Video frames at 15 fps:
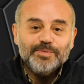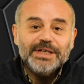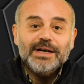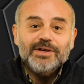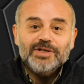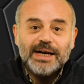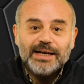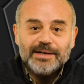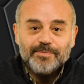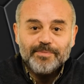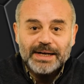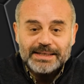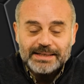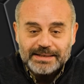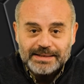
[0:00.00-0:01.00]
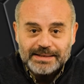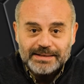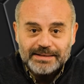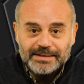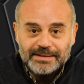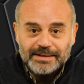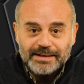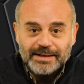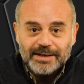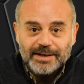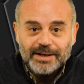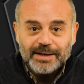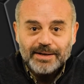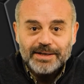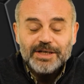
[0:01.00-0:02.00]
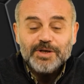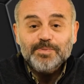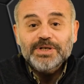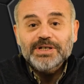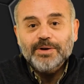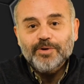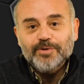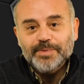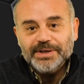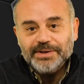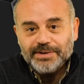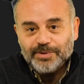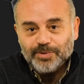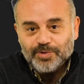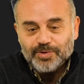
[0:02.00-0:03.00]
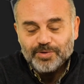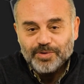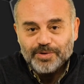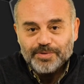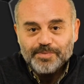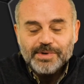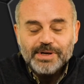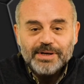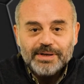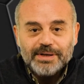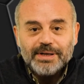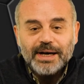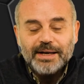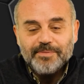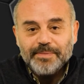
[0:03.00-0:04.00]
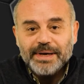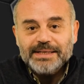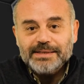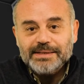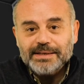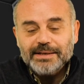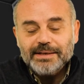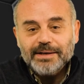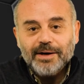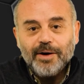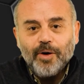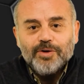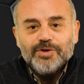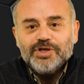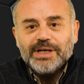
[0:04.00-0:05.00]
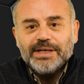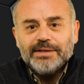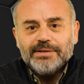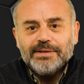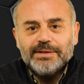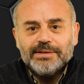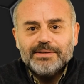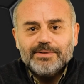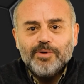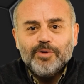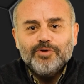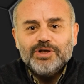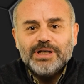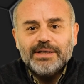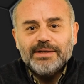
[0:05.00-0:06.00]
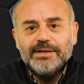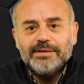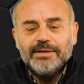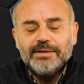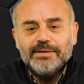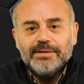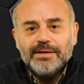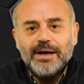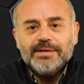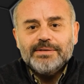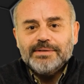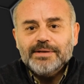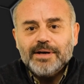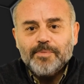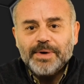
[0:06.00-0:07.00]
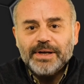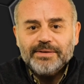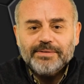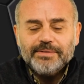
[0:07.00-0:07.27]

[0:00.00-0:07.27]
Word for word: birkaç aylık baskısının hiçbir şey olmadığını düşünüyorum yani Messi onca yıldır konuşanların ağzını kapattı.